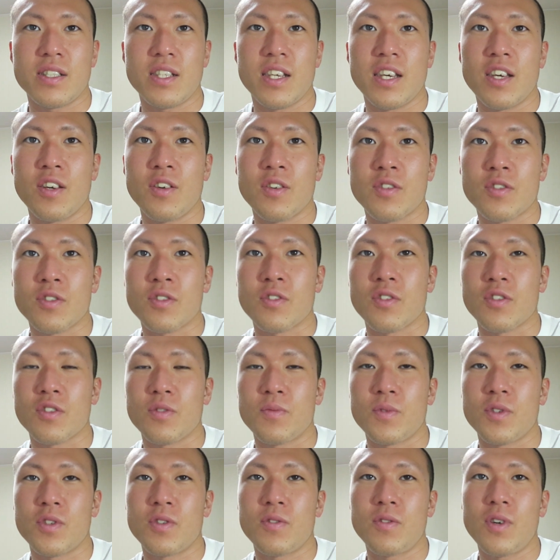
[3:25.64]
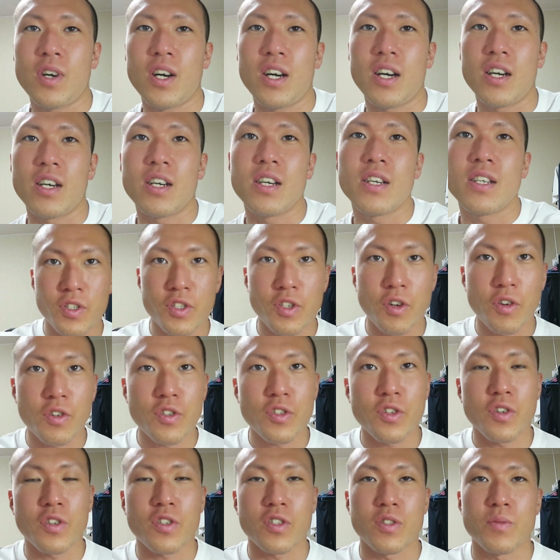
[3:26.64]
性欲というものは
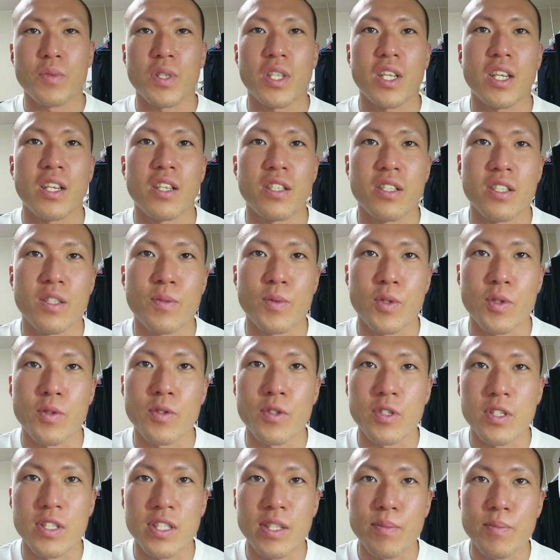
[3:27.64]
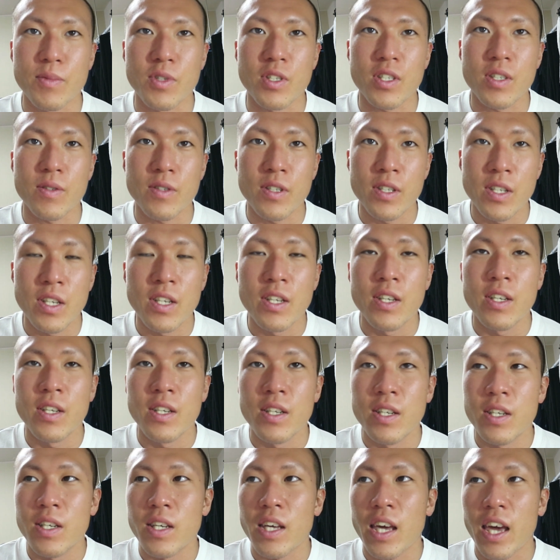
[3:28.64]
食欲みたいなのにも全部
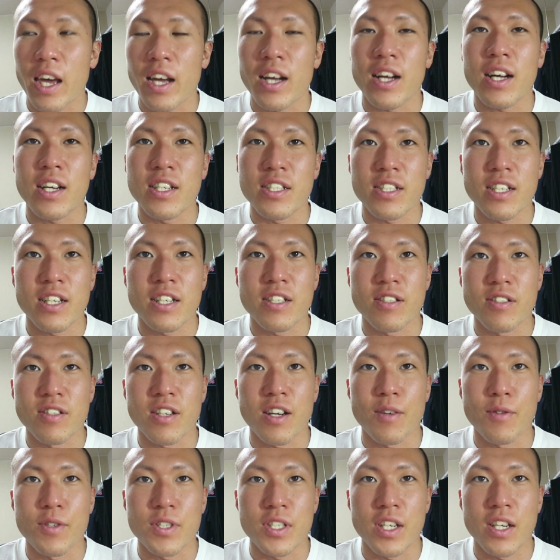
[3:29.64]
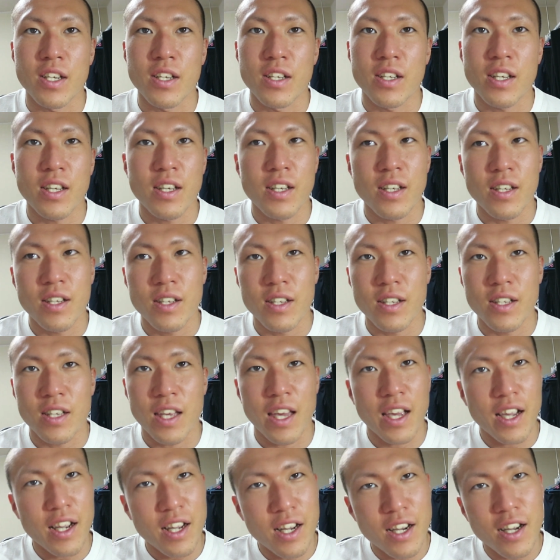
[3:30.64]
変換されるんかもしれない。
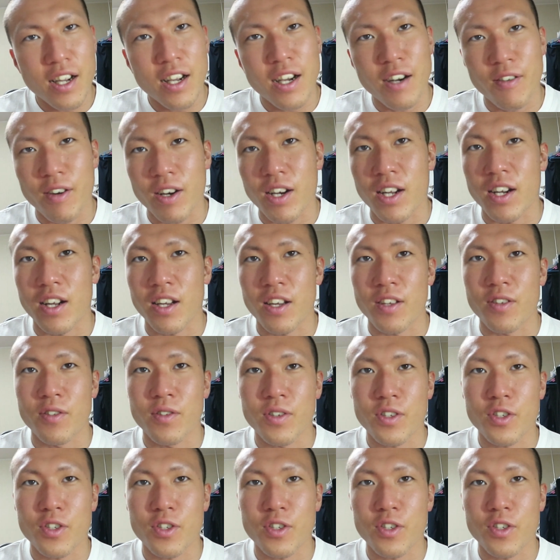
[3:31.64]
変換かは分からんけど、